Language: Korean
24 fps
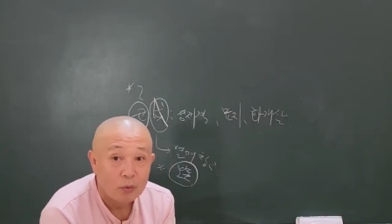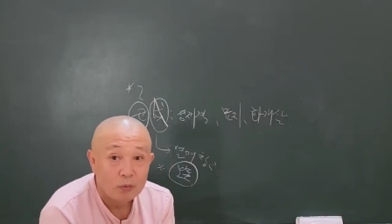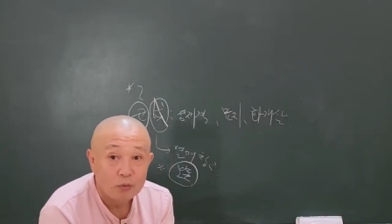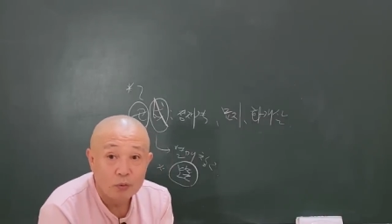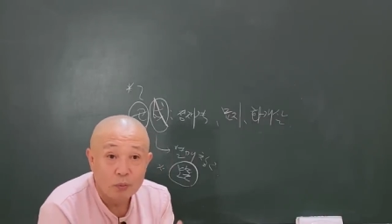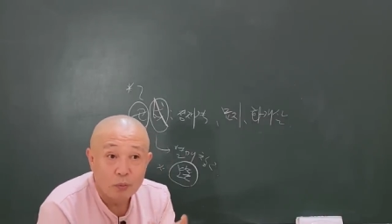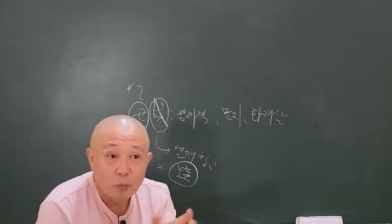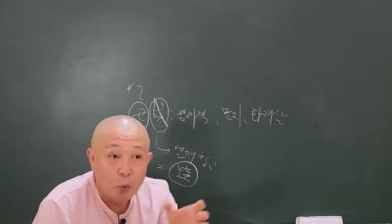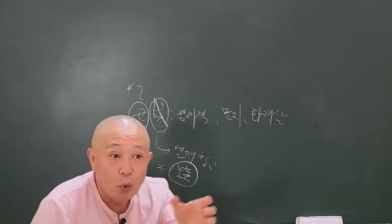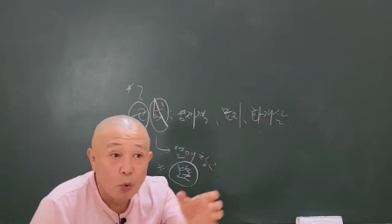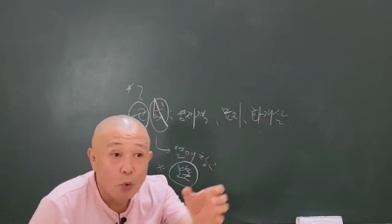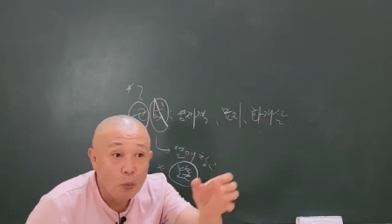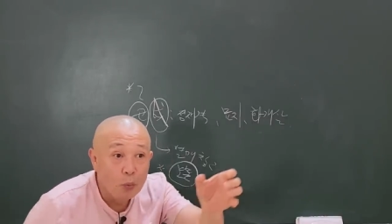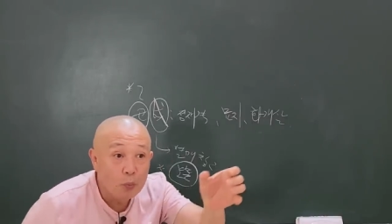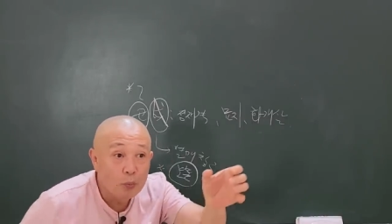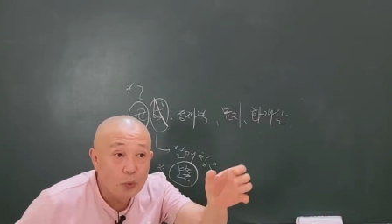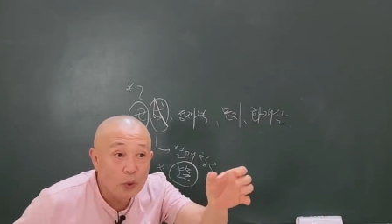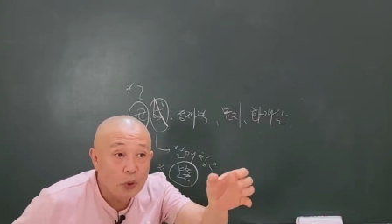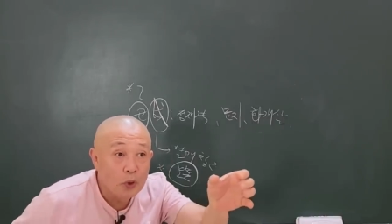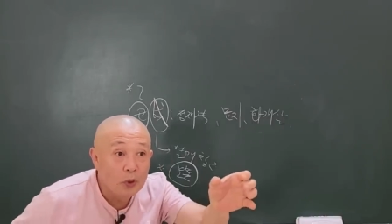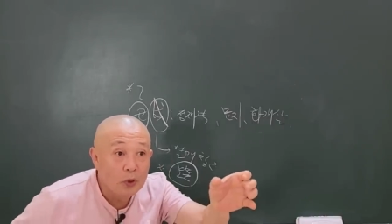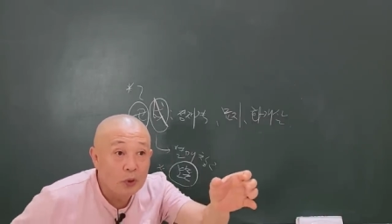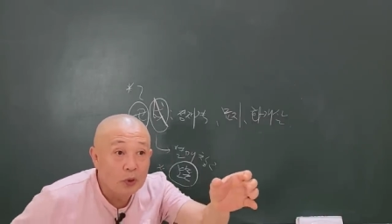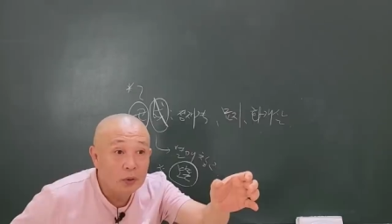우리
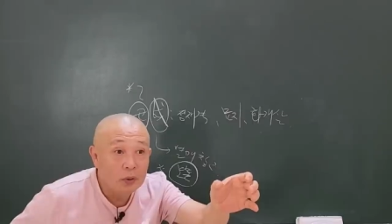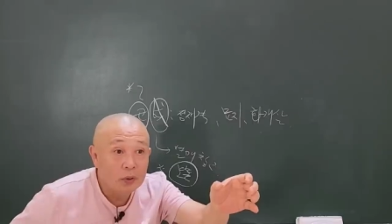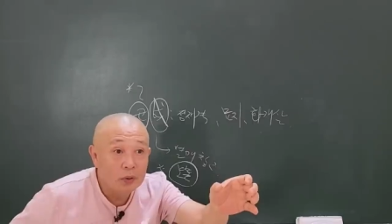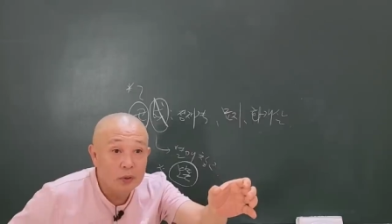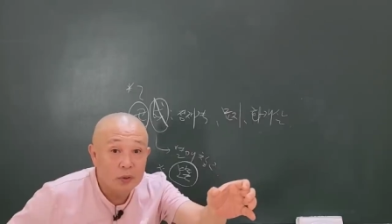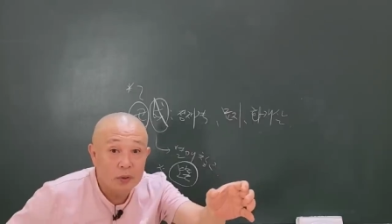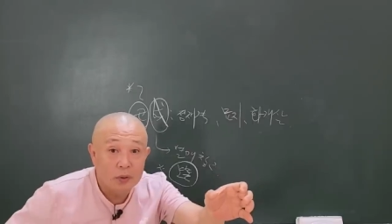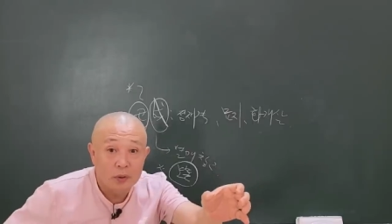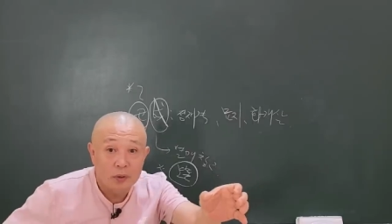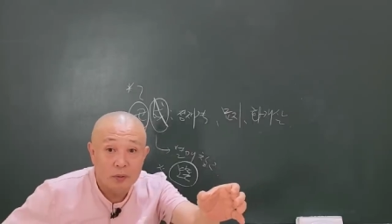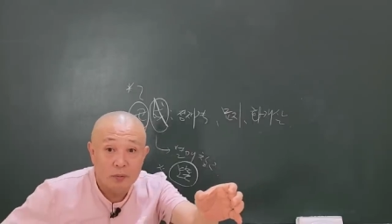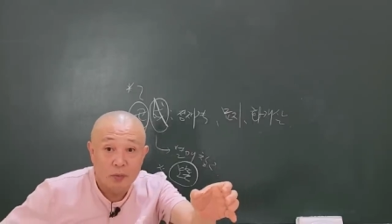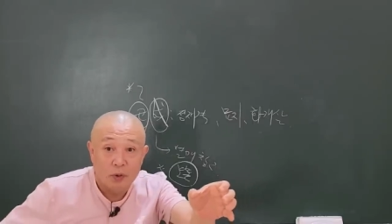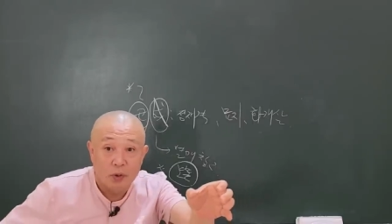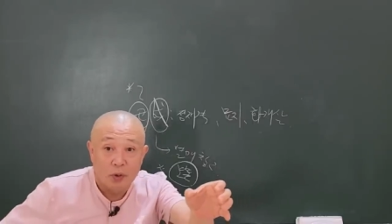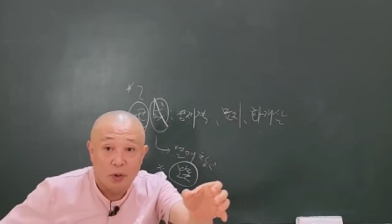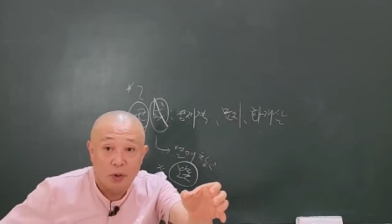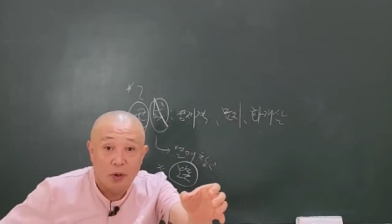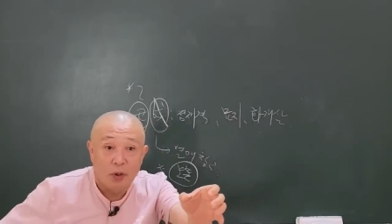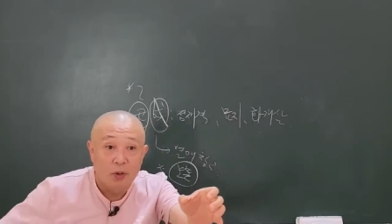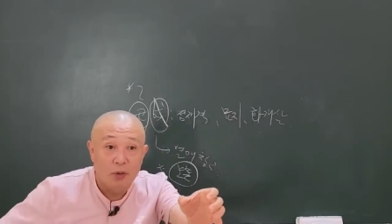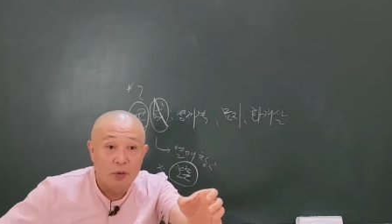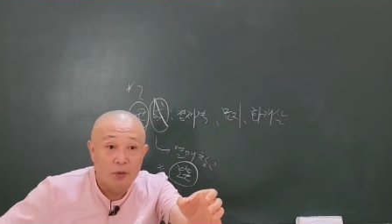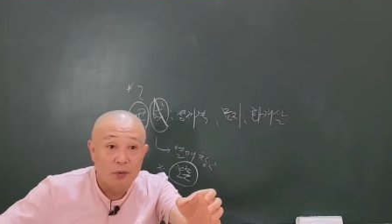
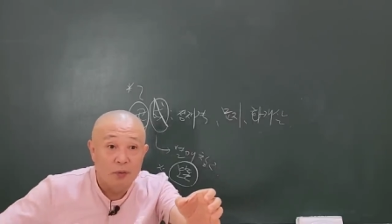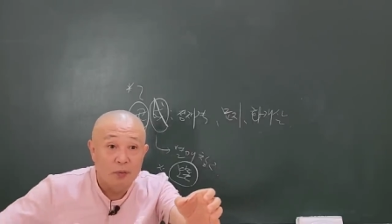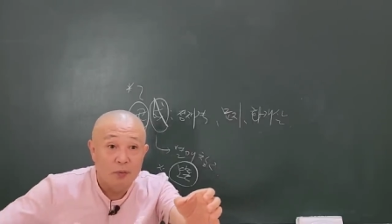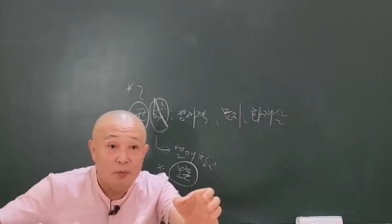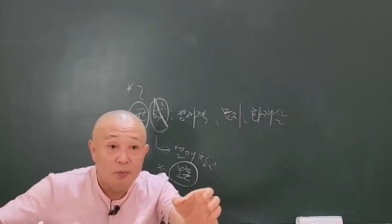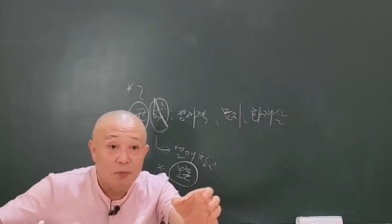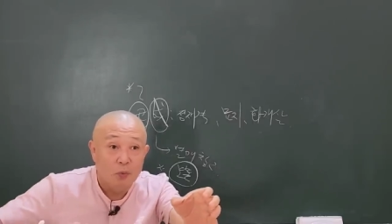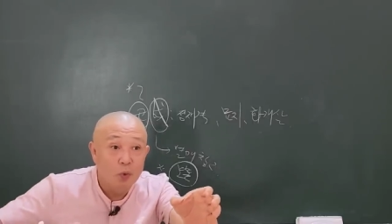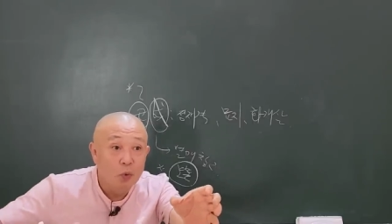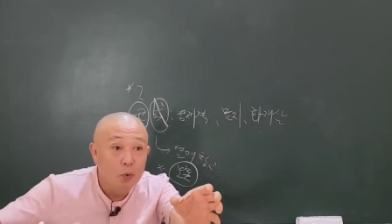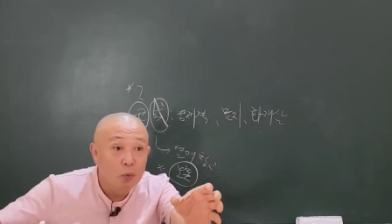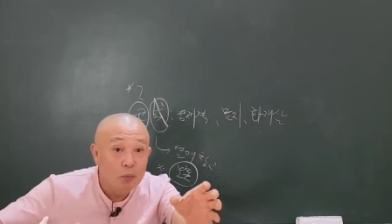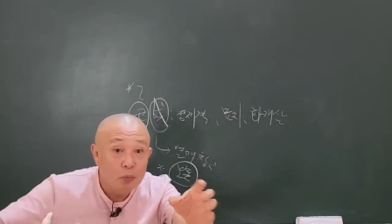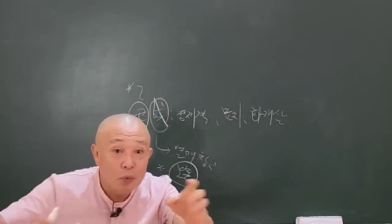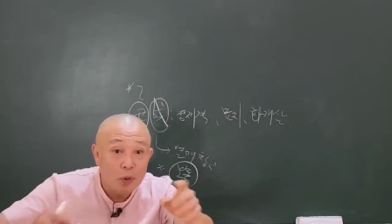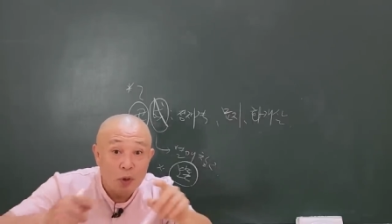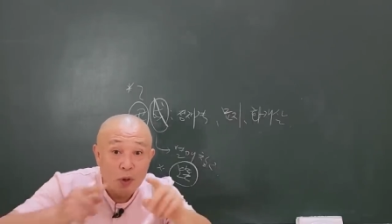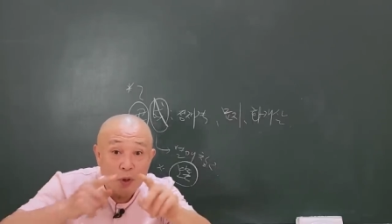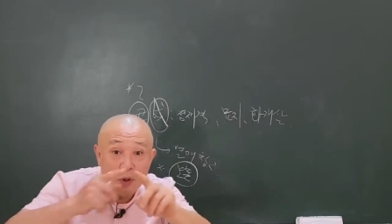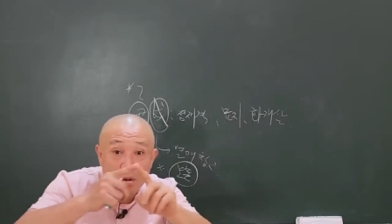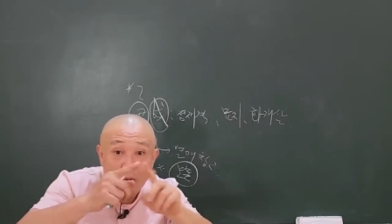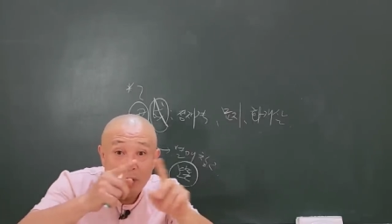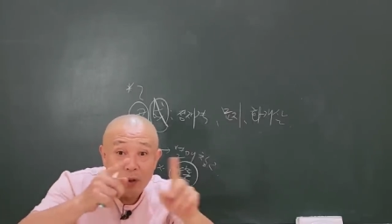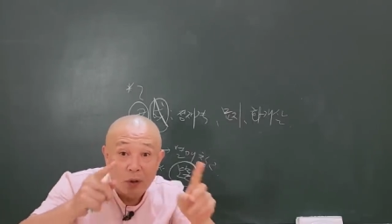보온병이면,
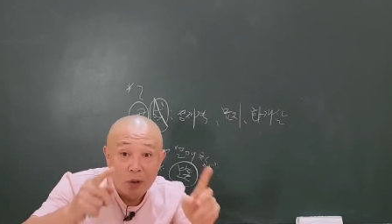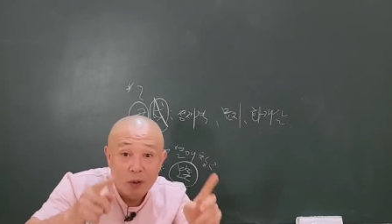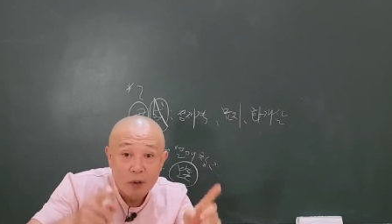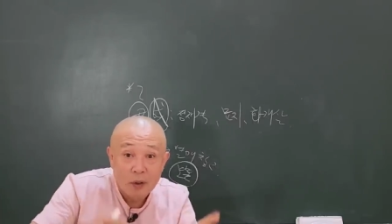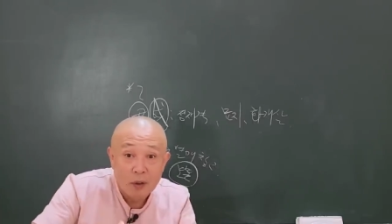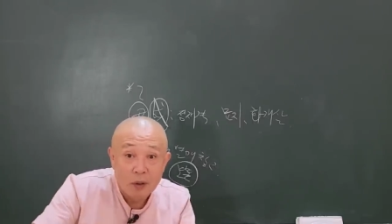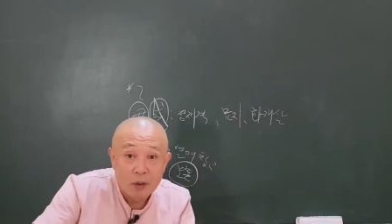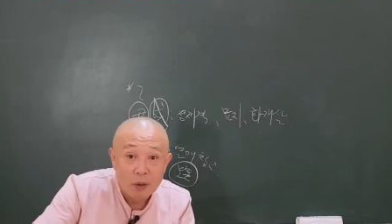보온병,